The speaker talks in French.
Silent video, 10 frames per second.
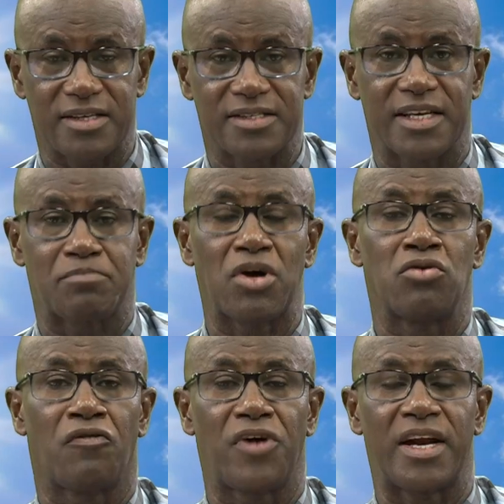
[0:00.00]
cette bonne
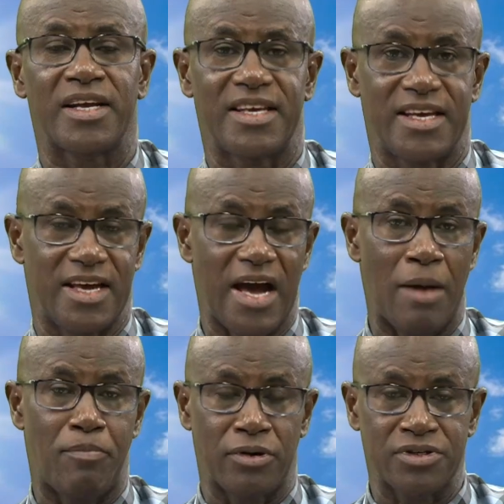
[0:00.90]
nouvelle qui est
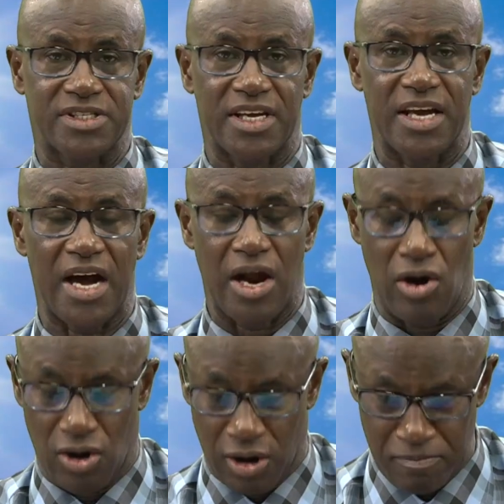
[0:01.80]
apportée à
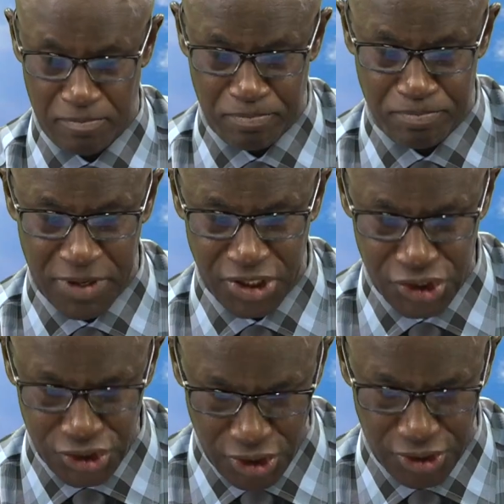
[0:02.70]
l'homme
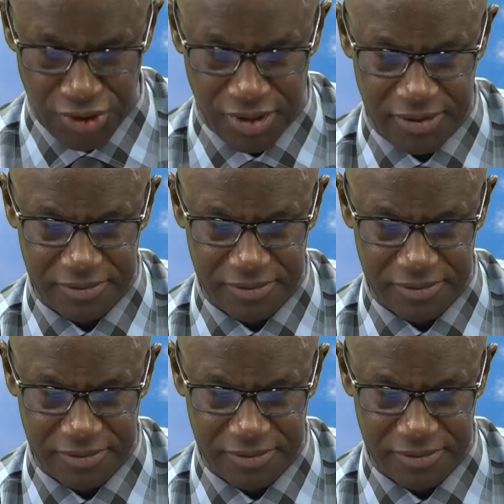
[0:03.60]
pécheur.